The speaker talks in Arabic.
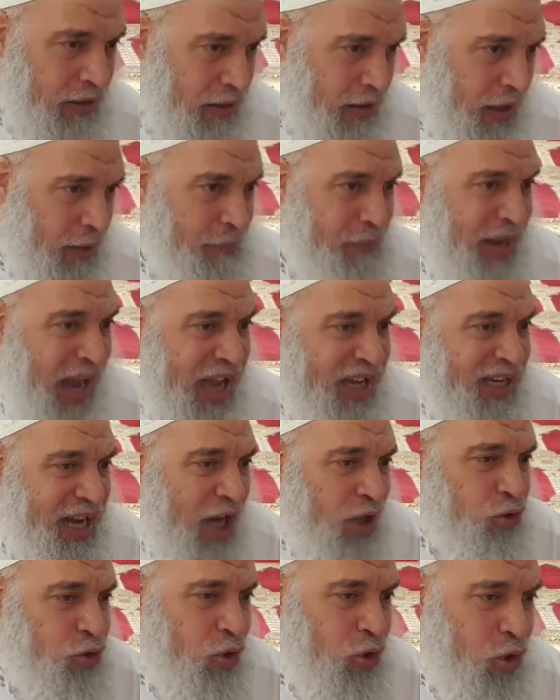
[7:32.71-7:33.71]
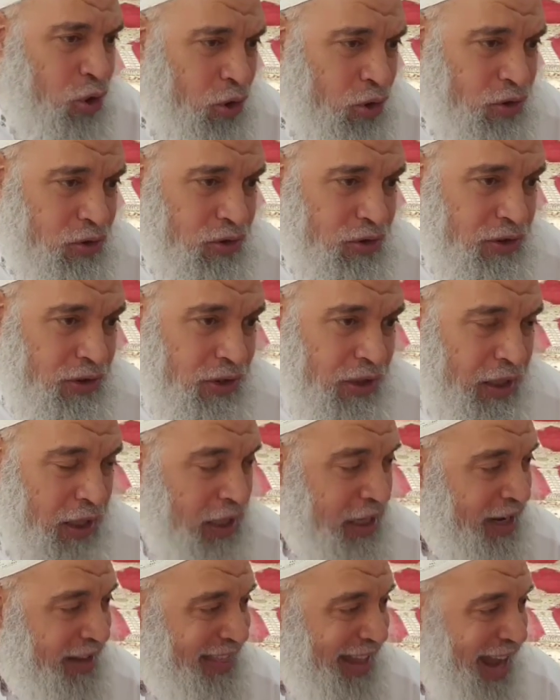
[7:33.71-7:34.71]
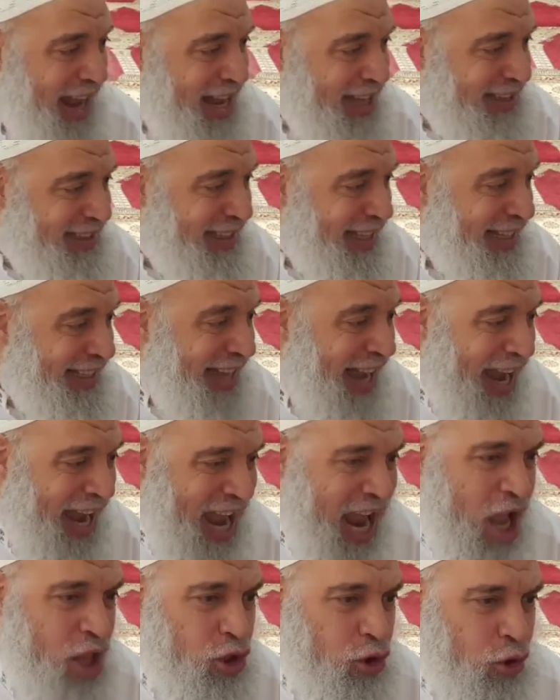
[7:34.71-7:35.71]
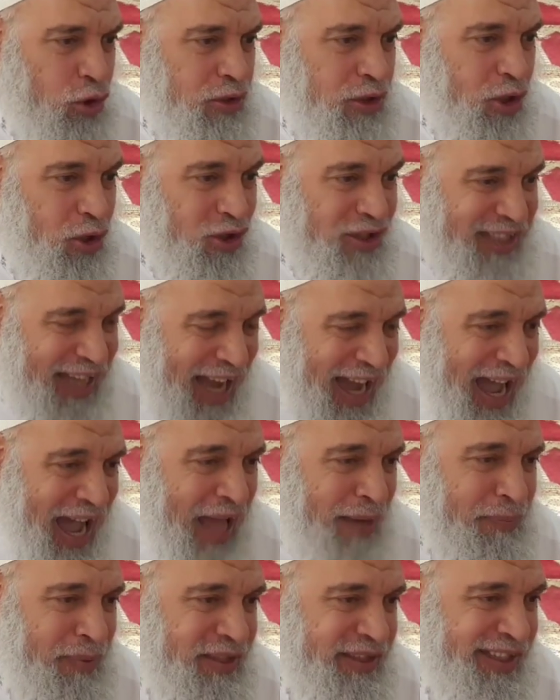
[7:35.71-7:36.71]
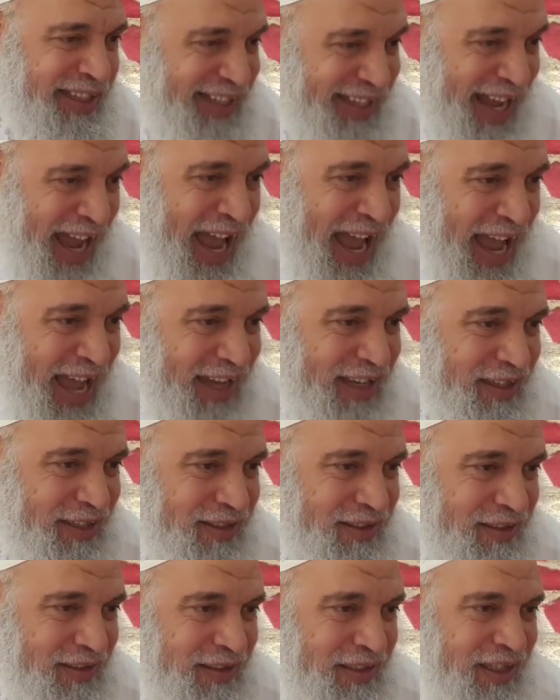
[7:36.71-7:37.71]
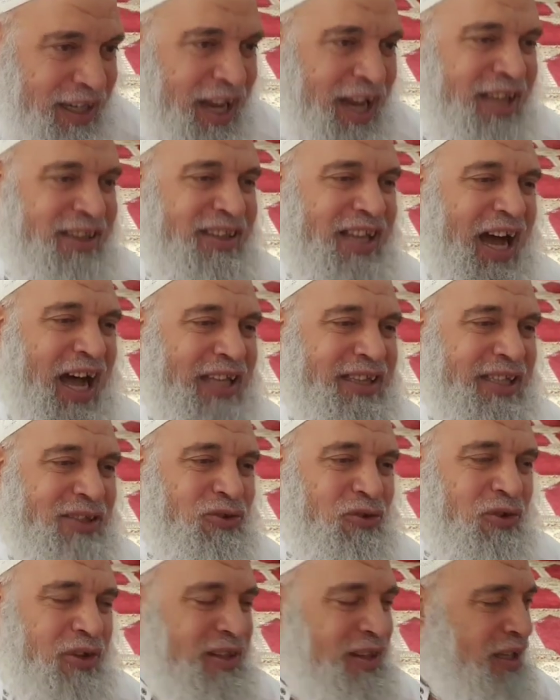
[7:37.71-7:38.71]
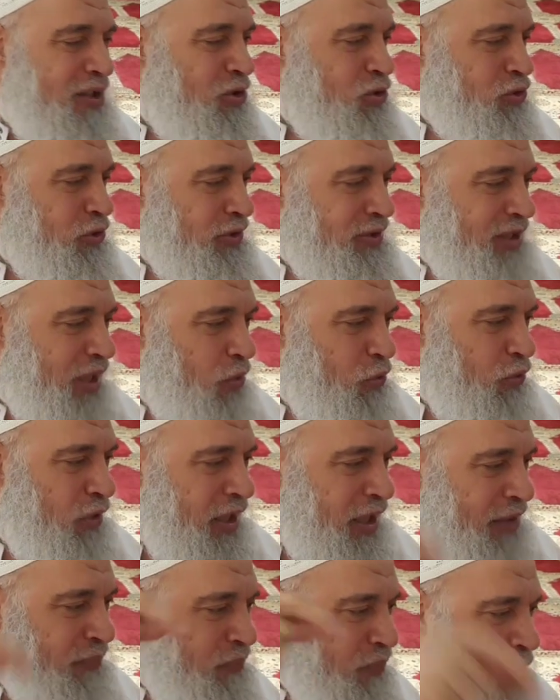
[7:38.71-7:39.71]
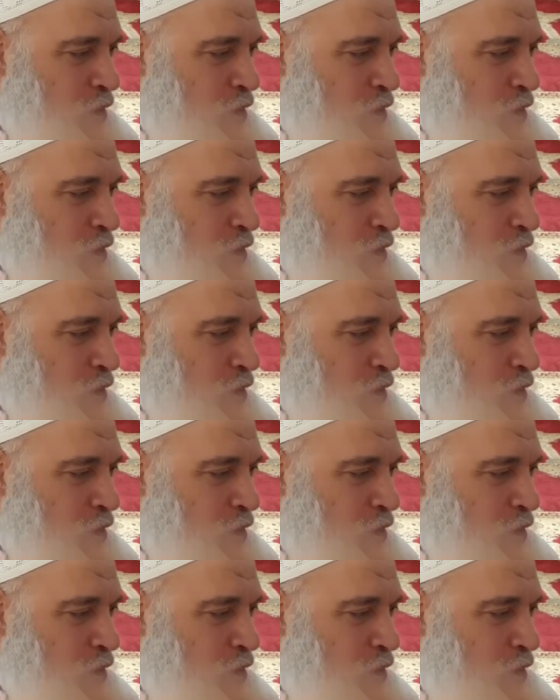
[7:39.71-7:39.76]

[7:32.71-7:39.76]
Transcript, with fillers: ربي ان يحضرون اذا انت دعيته وقلت له تعال بدي اياك انت اعطيته الاذن شو يسوي؟